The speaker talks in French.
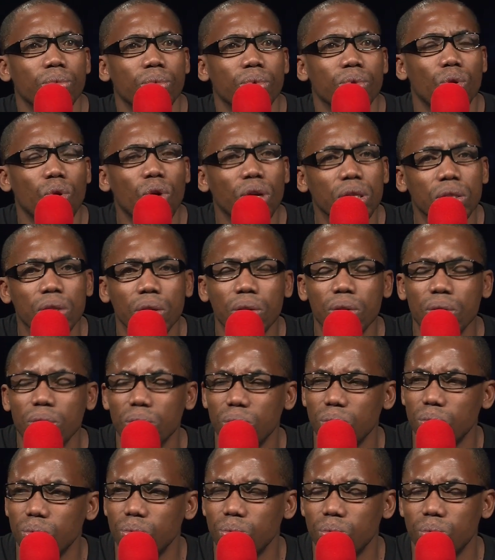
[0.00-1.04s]
3 ans
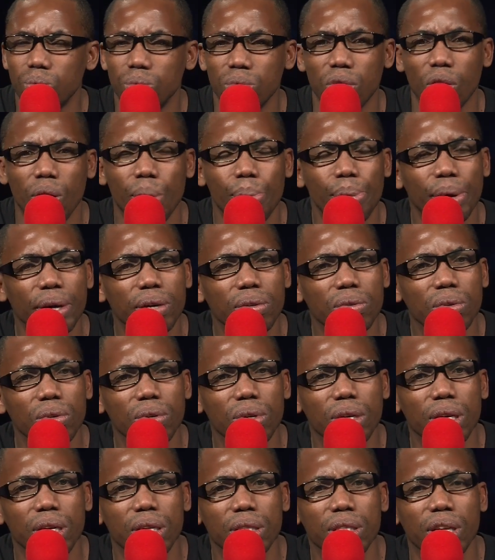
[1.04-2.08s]
ça va pas,
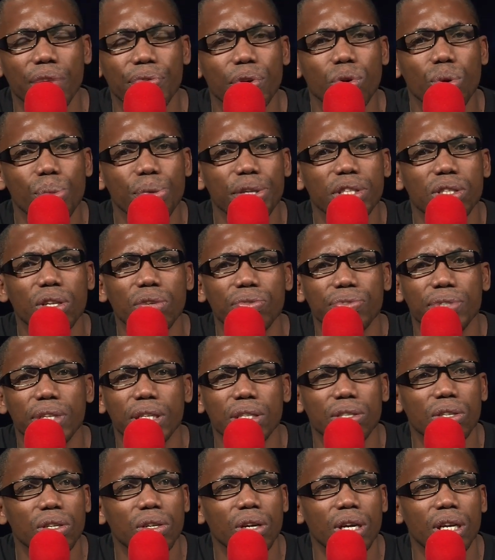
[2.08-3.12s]
non Et ça fait combien de temps vous
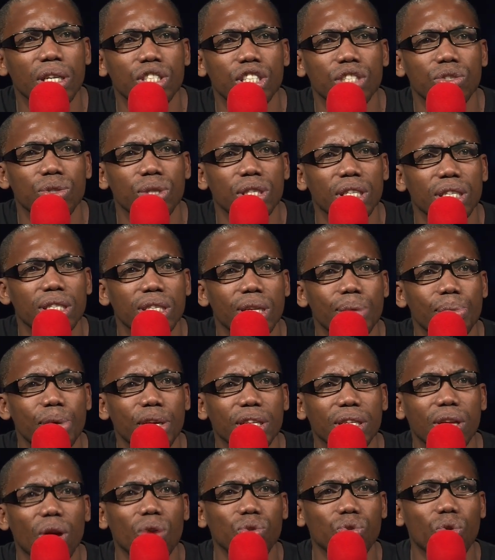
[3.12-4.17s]
êtes au GSMA
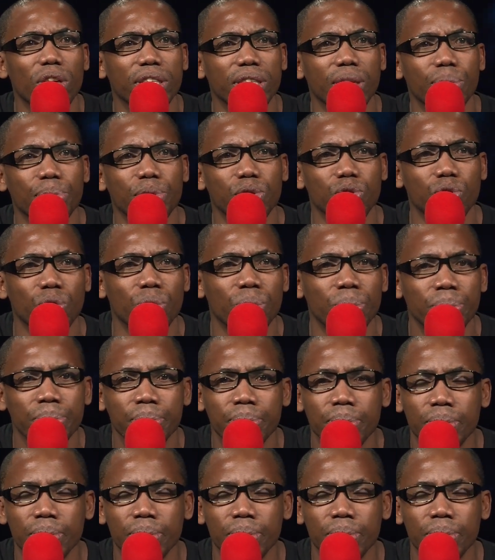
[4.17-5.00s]
33 ans, messieurs.